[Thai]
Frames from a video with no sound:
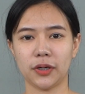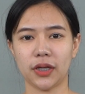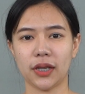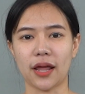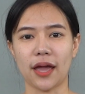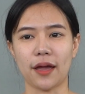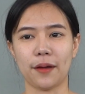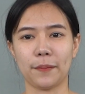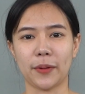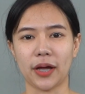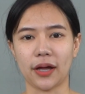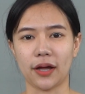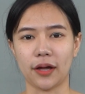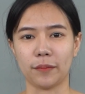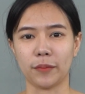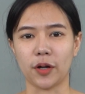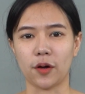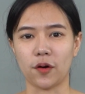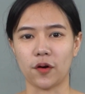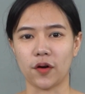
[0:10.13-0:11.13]
วีนามะ
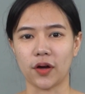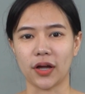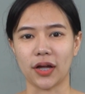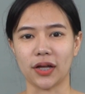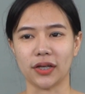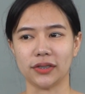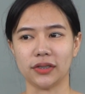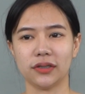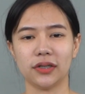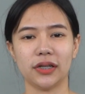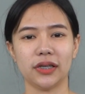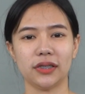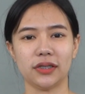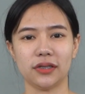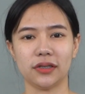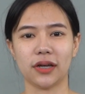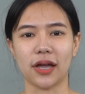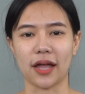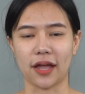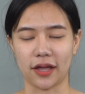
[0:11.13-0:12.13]
ขามทองค่ะชื่อเล่น
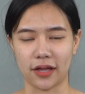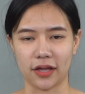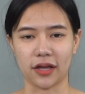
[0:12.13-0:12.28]
ชื่ออา